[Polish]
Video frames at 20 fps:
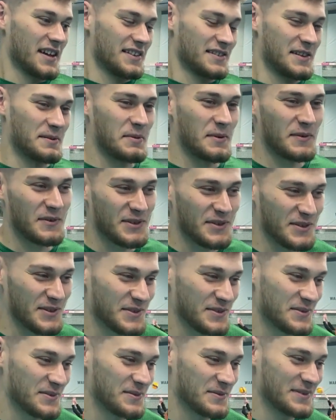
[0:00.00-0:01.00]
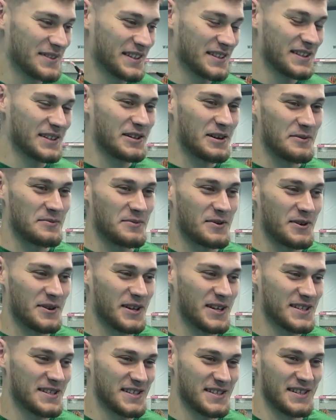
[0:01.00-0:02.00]
Na pewno nie tylko
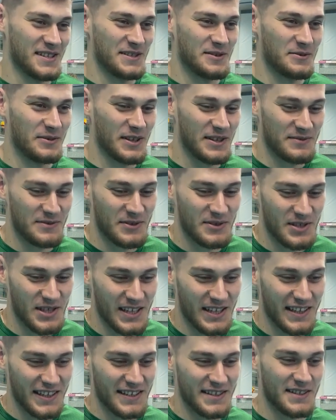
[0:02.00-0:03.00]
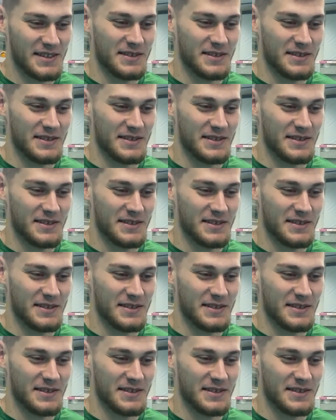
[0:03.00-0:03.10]
Moritz y, u nas w drużynie